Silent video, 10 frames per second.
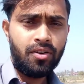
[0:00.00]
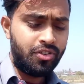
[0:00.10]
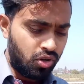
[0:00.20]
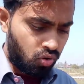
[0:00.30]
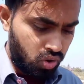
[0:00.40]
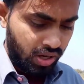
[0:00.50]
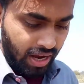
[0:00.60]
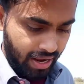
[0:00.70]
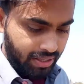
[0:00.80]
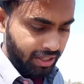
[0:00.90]
वीडियो को
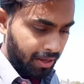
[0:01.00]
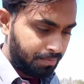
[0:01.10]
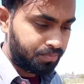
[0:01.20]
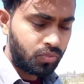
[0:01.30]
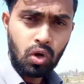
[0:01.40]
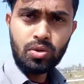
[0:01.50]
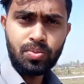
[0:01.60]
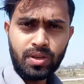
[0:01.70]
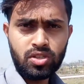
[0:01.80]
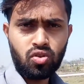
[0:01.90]
देखा है ठीक है तो इस,
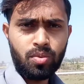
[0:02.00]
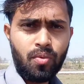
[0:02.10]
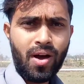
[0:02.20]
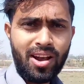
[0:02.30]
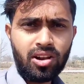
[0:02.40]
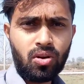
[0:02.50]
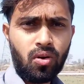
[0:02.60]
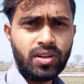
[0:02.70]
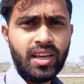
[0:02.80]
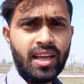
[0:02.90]
इसको भी वायरल
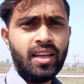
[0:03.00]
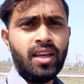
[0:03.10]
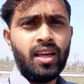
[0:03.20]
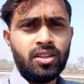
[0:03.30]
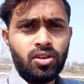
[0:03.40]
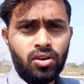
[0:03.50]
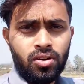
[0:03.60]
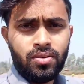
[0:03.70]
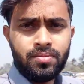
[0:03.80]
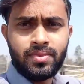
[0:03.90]
करवाओ ठीक है तो
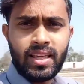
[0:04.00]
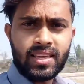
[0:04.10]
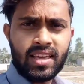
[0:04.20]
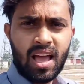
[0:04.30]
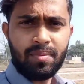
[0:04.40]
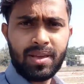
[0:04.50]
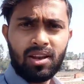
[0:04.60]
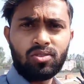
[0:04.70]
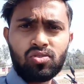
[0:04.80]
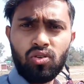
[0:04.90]
देखिए यहाँ पर ये
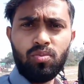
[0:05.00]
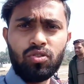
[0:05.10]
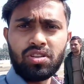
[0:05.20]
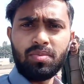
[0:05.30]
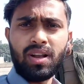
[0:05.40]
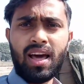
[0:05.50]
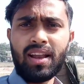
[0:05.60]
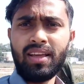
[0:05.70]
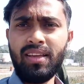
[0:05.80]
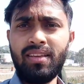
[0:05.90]
लोग स्लो मोशन बना
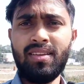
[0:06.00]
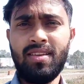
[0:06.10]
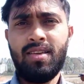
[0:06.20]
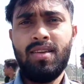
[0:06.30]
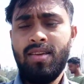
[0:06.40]
रहे हैं